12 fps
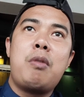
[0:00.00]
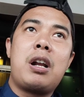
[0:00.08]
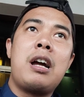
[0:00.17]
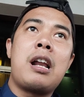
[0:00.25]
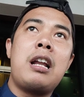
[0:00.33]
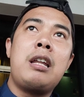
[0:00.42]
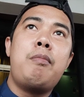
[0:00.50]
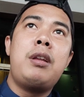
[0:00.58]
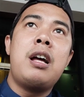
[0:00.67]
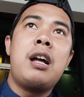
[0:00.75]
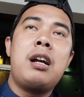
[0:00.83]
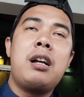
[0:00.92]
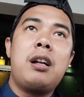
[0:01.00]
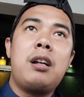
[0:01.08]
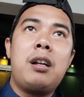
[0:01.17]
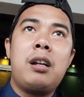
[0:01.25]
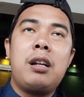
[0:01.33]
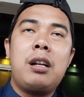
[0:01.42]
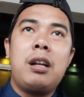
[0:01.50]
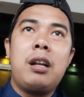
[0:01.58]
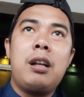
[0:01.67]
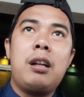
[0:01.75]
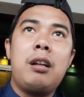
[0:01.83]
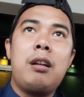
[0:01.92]
bergerak di bidang
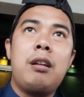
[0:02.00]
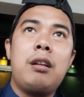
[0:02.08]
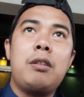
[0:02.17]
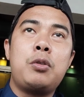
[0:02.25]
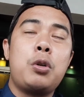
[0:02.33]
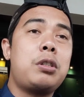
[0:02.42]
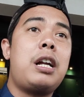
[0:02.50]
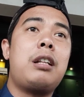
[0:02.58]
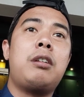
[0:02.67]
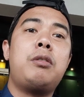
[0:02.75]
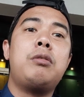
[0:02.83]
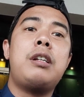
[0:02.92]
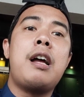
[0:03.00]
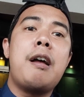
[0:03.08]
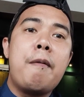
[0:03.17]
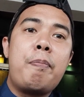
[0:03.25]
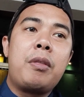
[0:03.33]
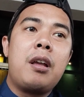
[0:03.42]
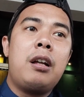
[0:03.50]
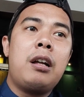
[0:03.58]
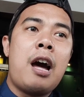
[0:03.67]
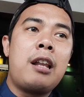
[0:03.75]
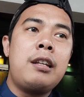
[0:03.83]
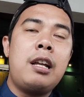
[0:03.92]
sosial tentunya
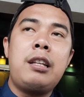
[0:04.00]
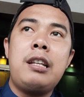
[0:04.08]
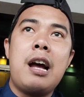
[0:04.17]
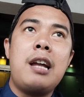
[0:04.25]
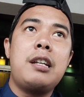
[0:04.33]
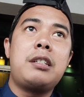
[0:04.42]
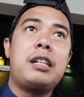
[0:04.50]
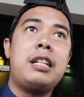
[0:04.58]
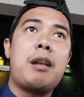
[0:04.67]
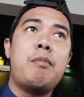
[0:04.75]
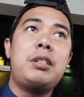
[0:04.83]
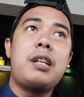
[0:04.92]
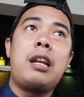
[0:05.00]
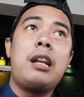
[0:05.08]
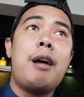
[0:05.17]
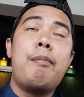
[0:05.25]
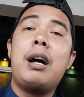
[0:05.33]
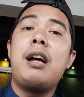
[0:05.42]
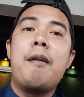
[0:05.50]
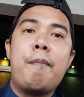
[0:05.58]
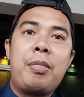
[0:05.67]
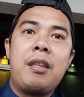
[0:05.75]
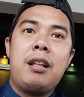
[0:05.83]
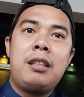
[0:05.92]
artinya tidak hanya sekedar mencari laba
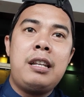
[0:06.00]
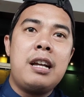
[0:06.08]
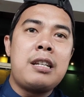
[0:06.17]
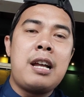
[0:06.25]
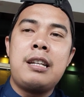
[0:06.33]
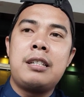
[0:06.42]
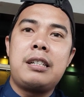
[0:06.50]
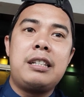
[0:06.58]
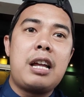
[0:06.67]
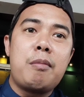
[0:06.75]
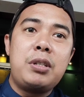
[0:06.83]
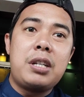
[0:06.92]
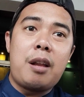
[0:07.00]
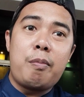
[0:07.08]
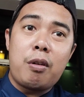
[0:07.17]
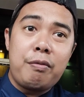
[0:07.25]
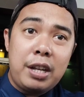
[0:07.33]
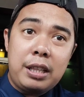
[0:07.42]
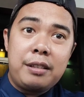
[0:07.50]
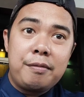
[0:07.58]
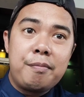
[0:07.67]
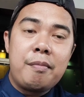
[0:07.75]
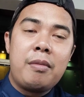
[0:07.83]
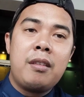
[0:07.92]
tidak hanya sekedar mencari profit
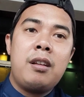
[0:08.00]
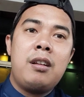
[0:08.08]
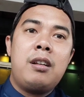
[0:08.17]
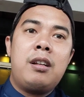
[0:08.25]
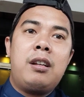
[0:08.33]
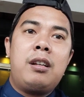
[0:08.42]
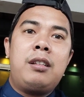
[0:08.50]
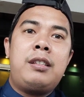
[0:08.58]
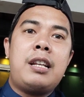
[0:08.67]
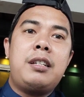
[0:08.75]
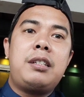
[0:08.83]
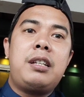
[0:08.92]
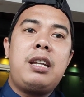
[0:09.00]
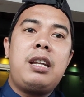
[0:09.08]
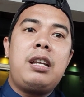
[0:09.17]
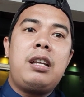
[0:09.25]
dan di sini